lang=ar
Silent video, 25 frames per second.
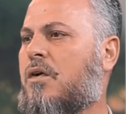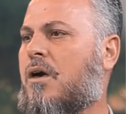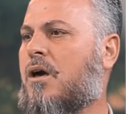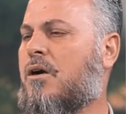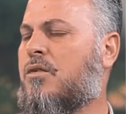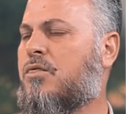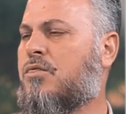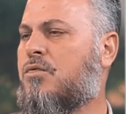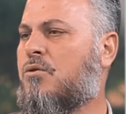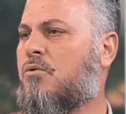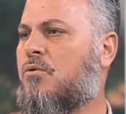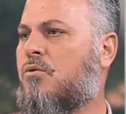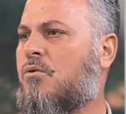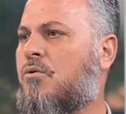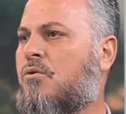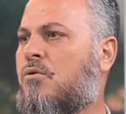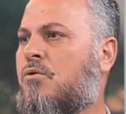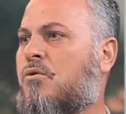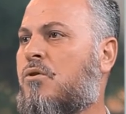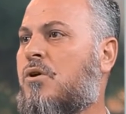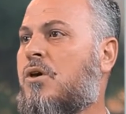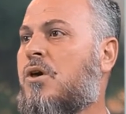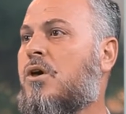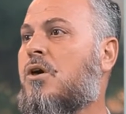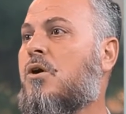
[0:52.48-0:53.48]

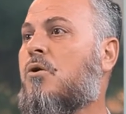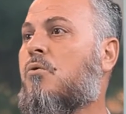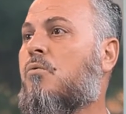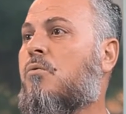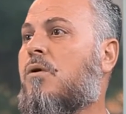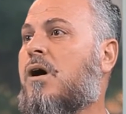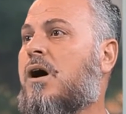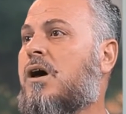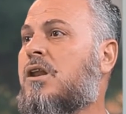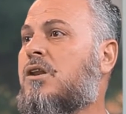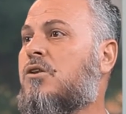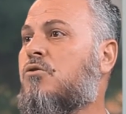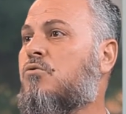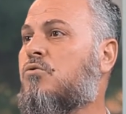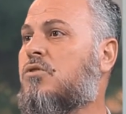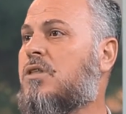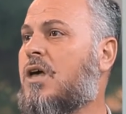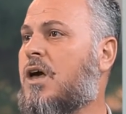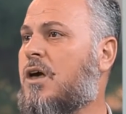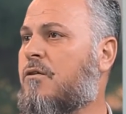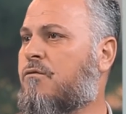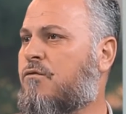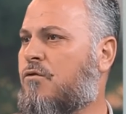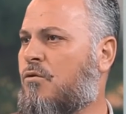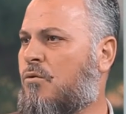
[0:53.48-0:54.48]
الثغور وان
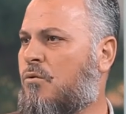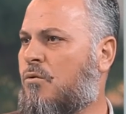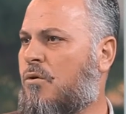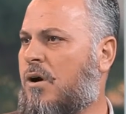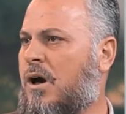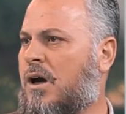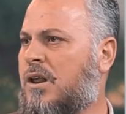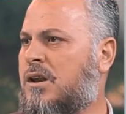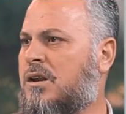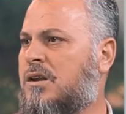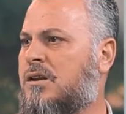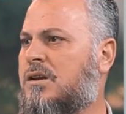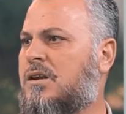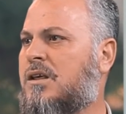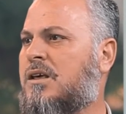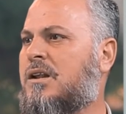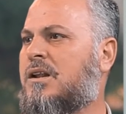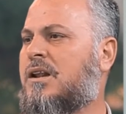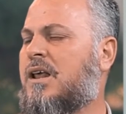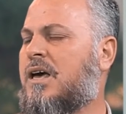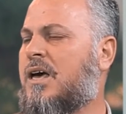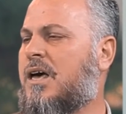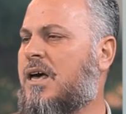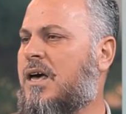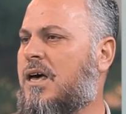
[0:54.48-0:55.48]
يدافعوا عن
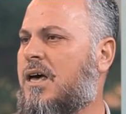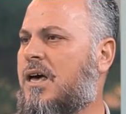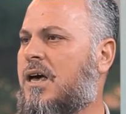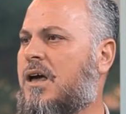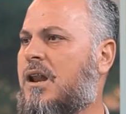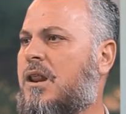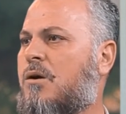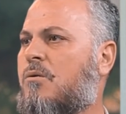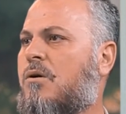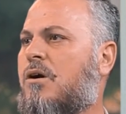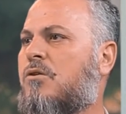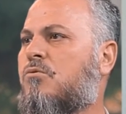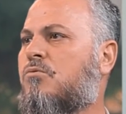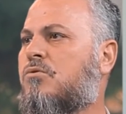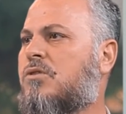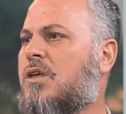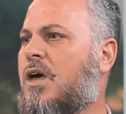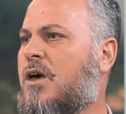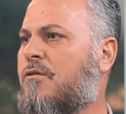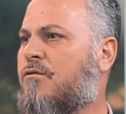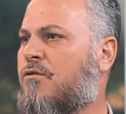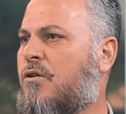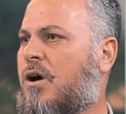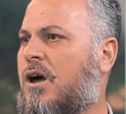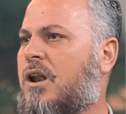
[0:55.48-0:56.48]
الاهالي وان
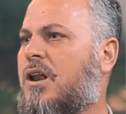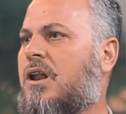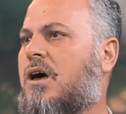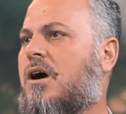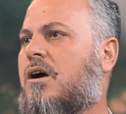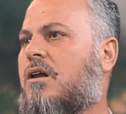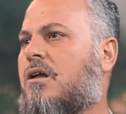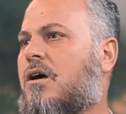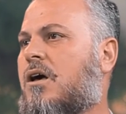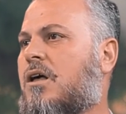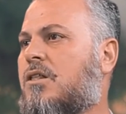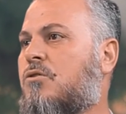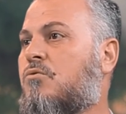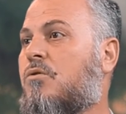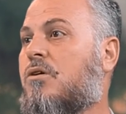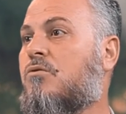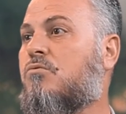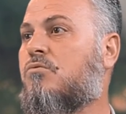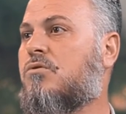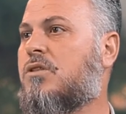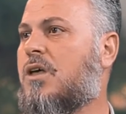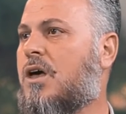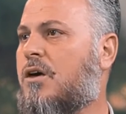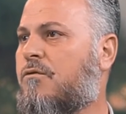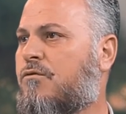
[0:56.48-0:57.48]
يدافعوا عن الاراضي
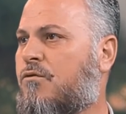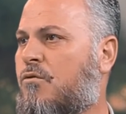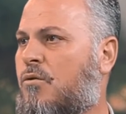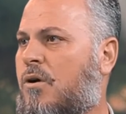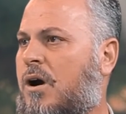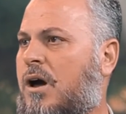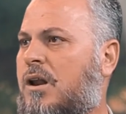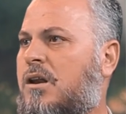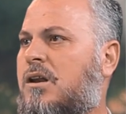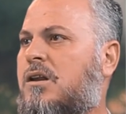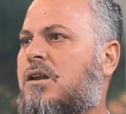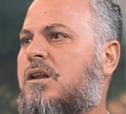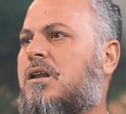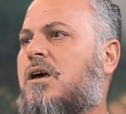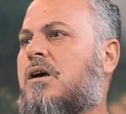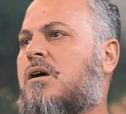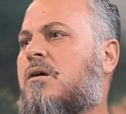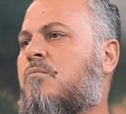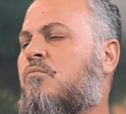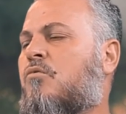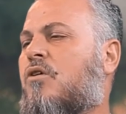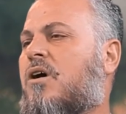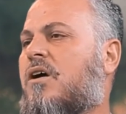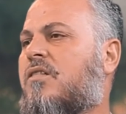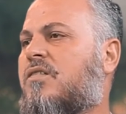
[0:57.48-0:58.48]
وان يدافعوا عن
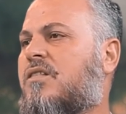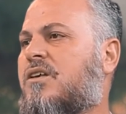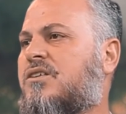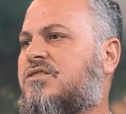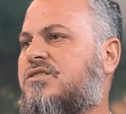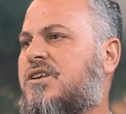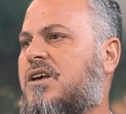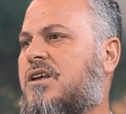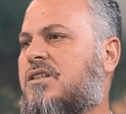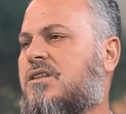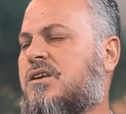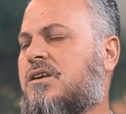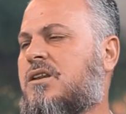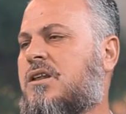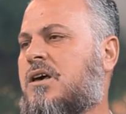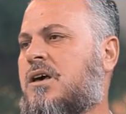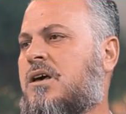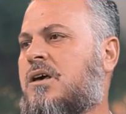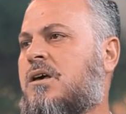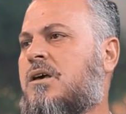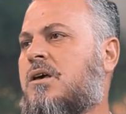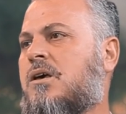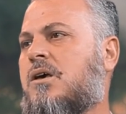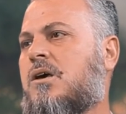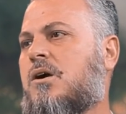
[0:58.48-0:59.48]

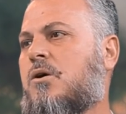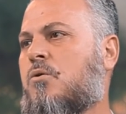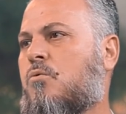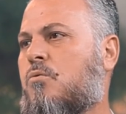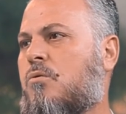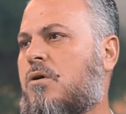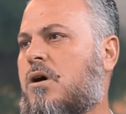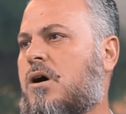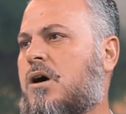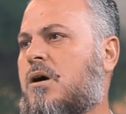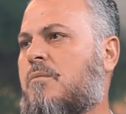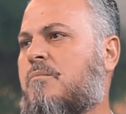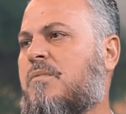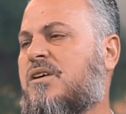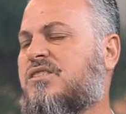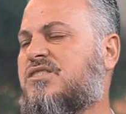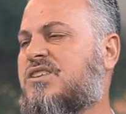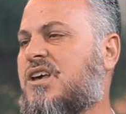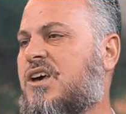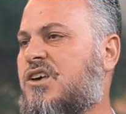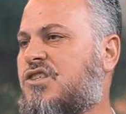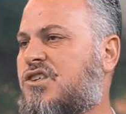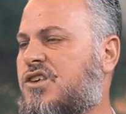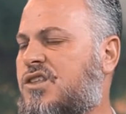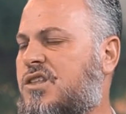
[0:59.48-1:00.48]
مقدساتنا
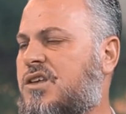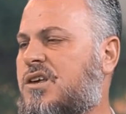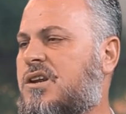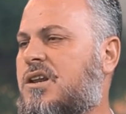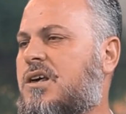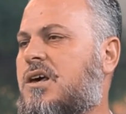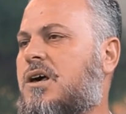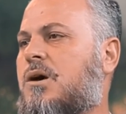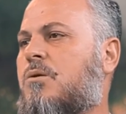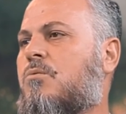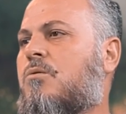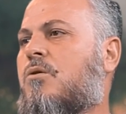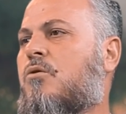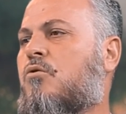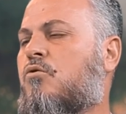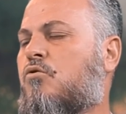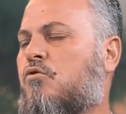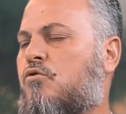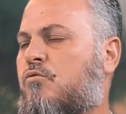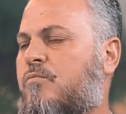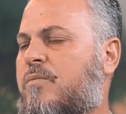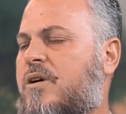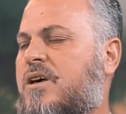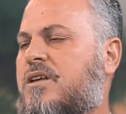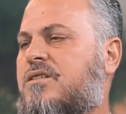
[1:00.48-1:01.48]
ومساجدنا
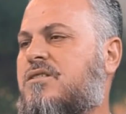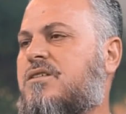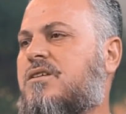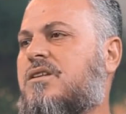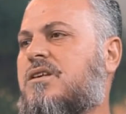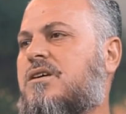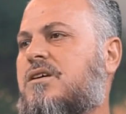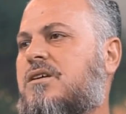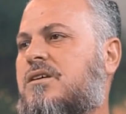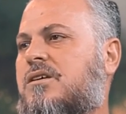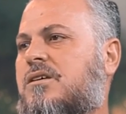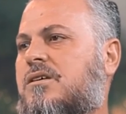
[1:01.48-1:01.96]
وحرماتنا